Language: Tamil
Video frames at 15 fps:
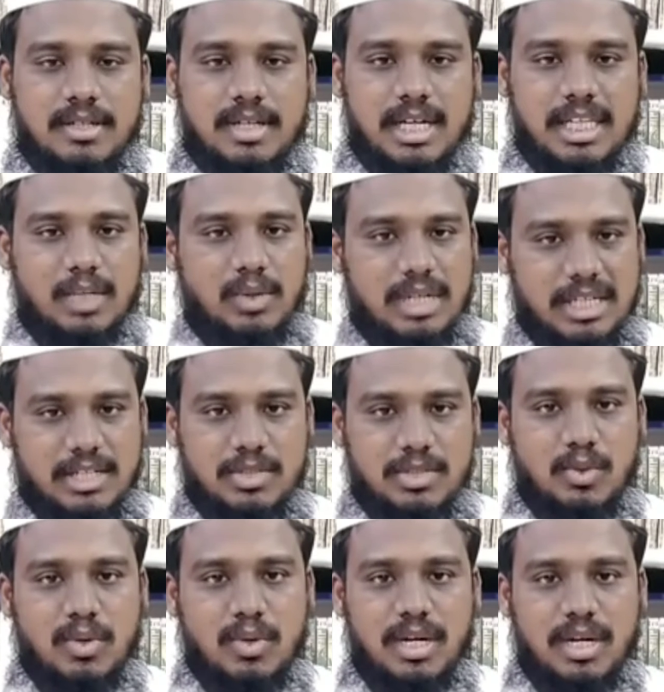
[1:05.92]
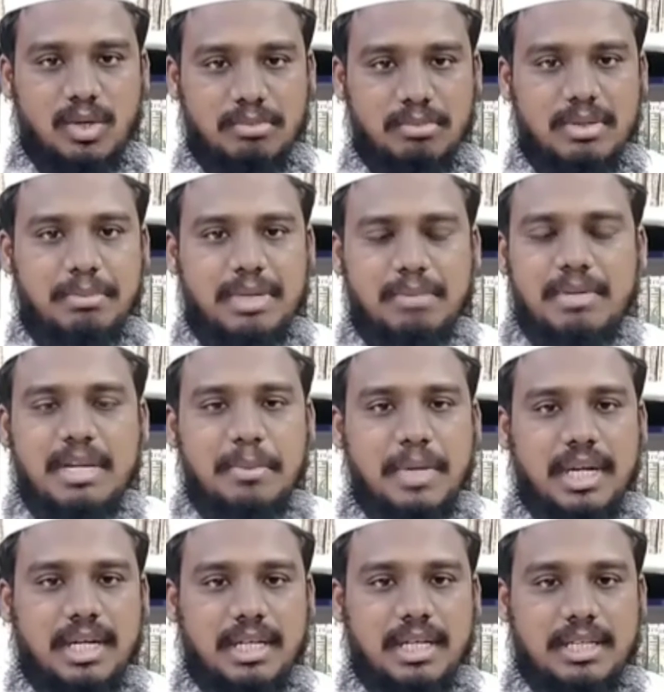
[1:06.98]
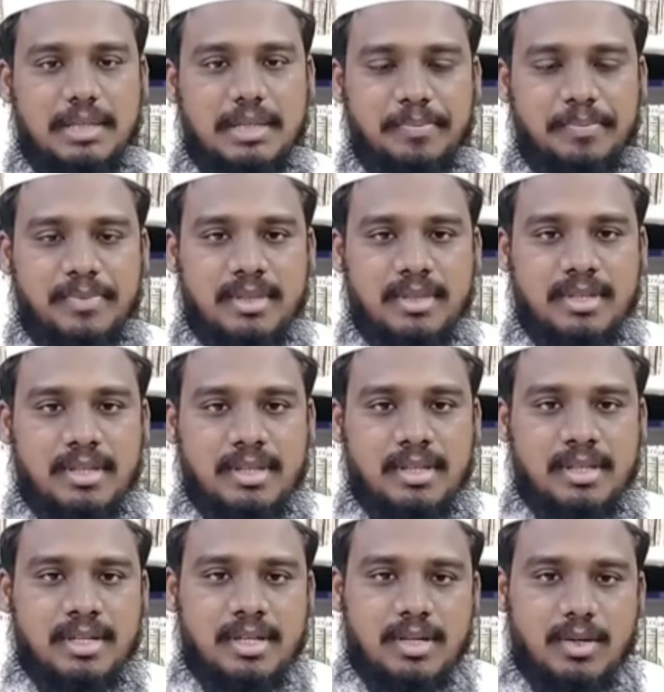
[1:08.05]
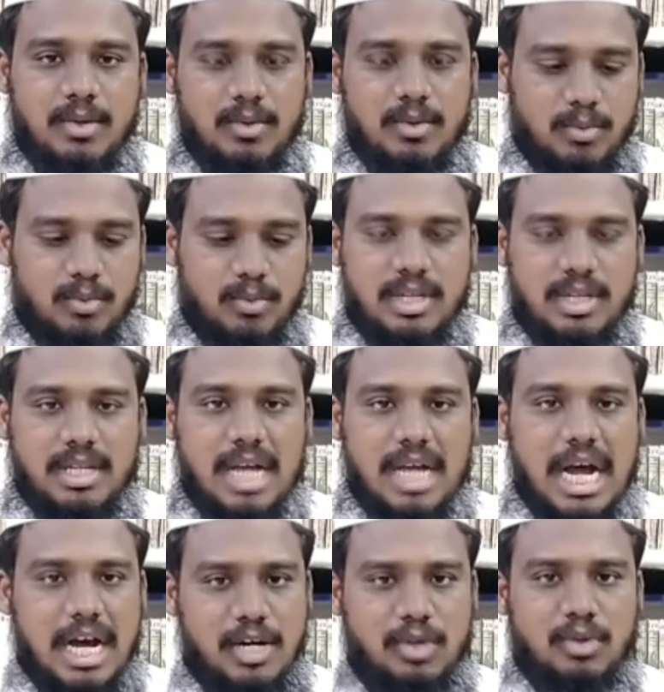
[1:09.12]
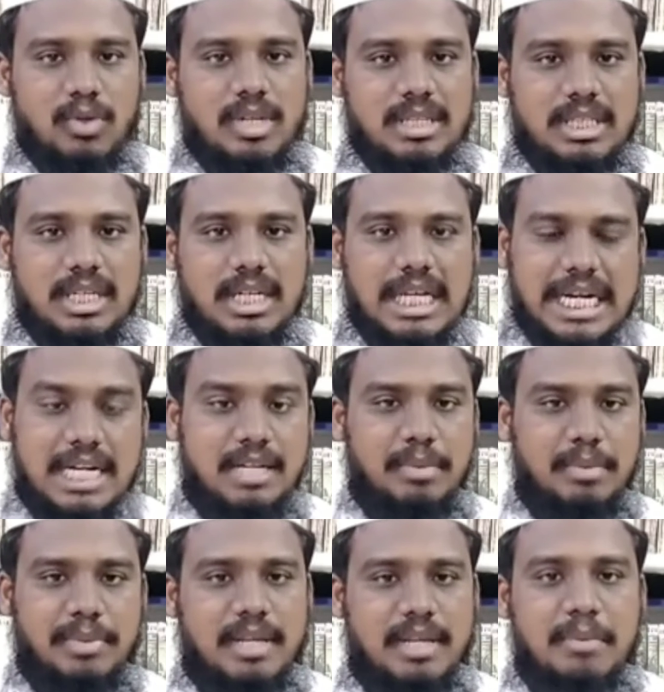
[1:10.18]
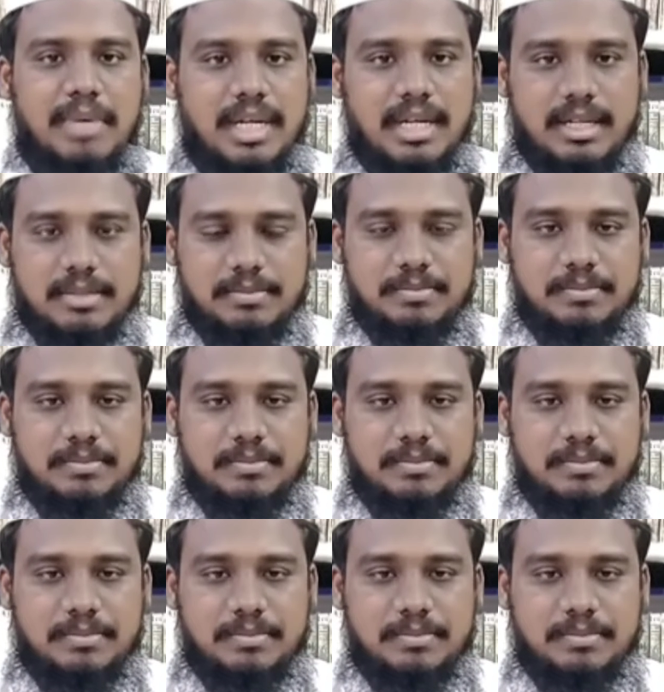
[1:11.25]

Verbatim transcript: அதான் ஒரு கதை சொல்லுவாங்க ரொம்ப பிரபலியமான கதை ஒரு ஆற்றோரத்தில் ரெண்டு பெரிய மரங்கள்